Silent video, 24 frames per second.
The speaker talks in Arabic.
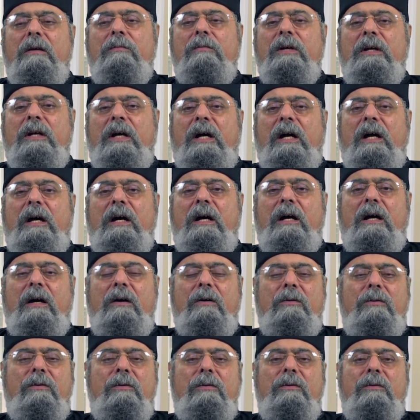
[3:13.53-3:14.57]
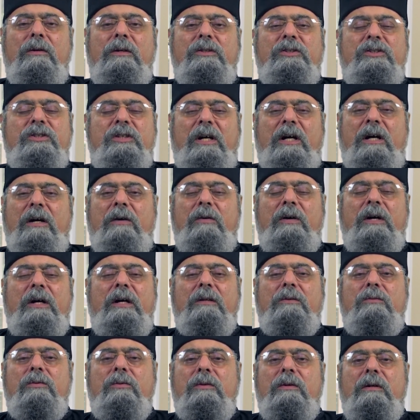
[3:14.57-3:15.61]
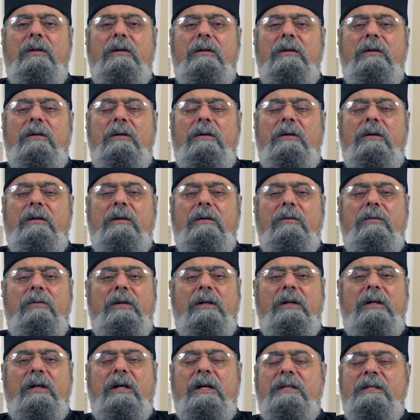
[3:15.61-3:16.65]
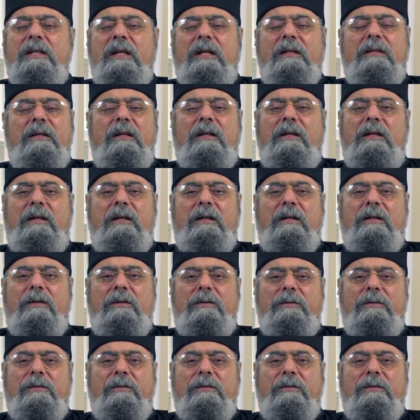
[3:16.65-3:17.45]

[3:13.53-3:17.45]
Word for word: بيحققوا الشهوات والرجسات إلى